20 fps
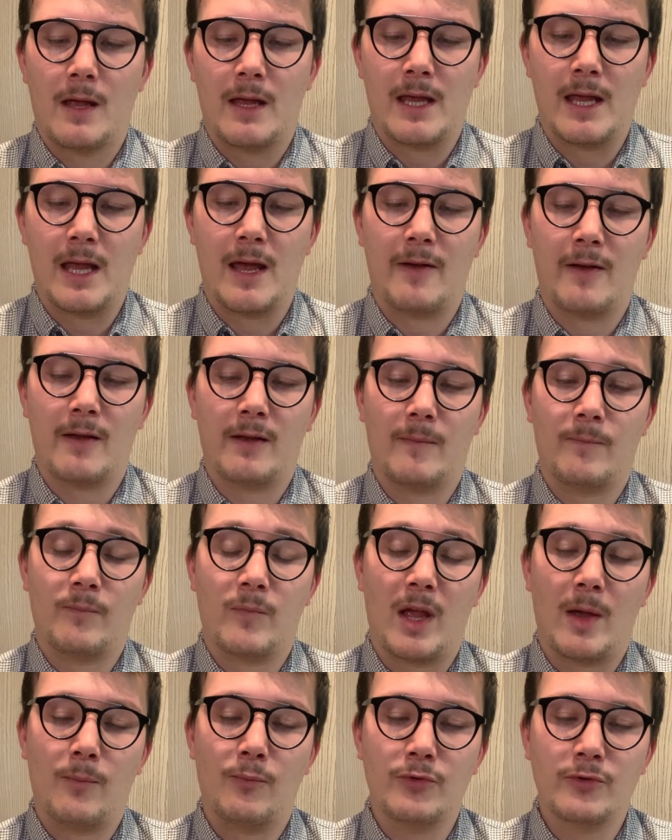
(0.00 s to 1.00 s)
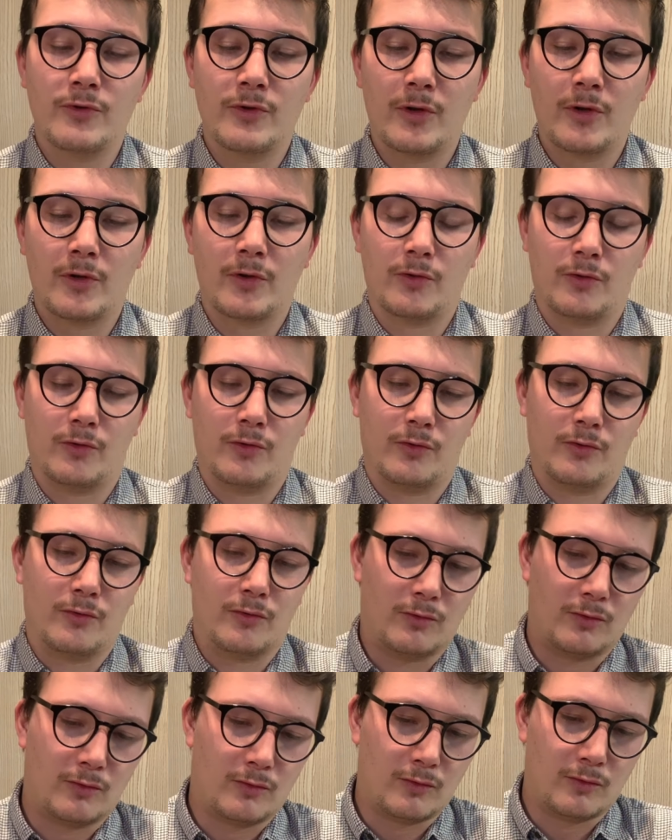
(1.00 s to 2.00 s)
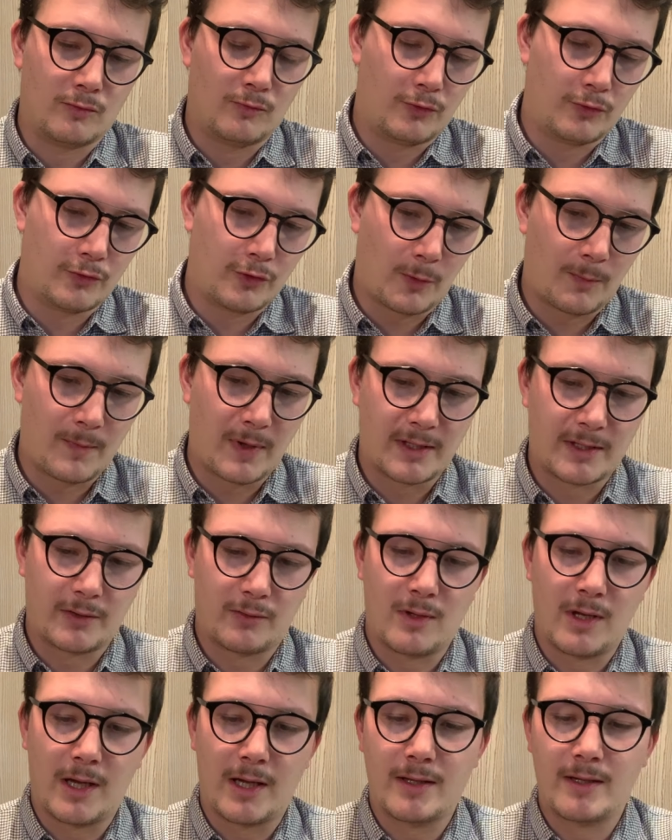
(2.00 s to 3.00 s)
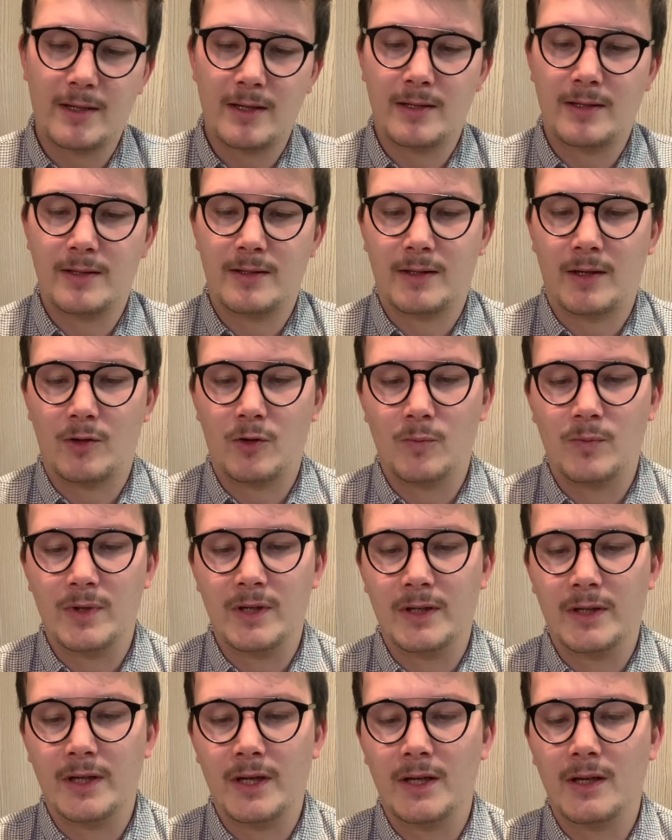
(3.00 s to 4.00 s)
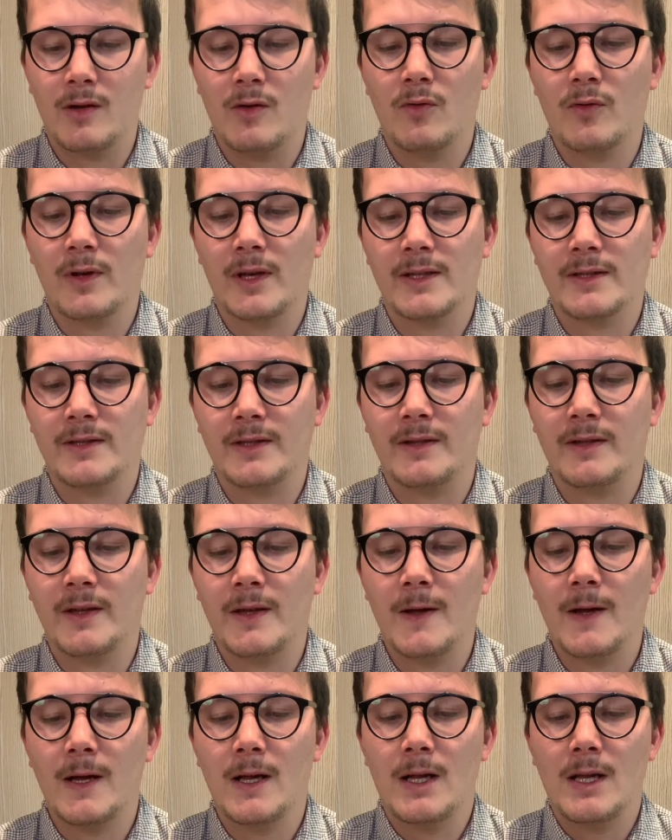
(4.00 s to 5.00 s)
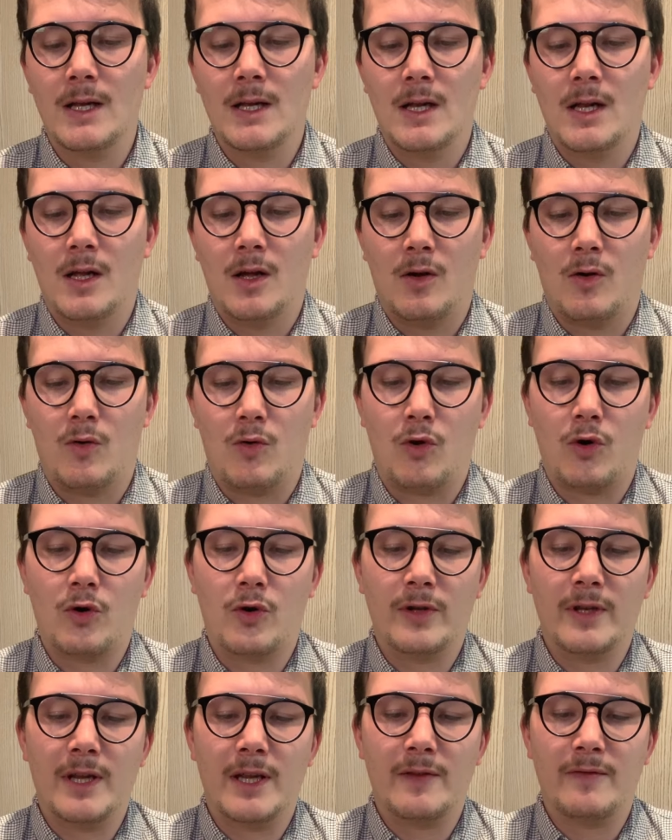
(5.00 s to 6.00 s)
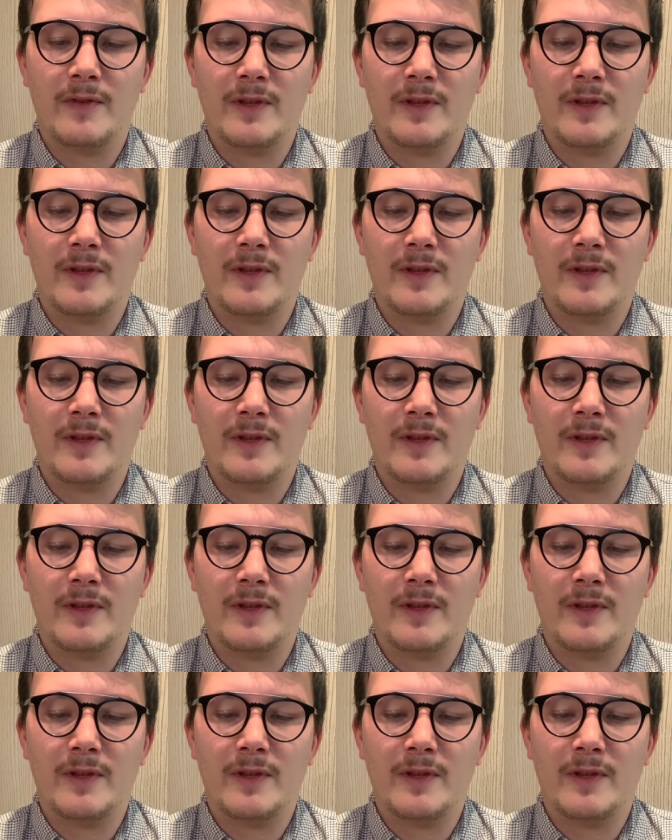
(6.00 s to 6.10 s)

et euh, a, plusieurs, euh, plusieurs particularités qui seraient compliquées et longues à citer. On reconnaît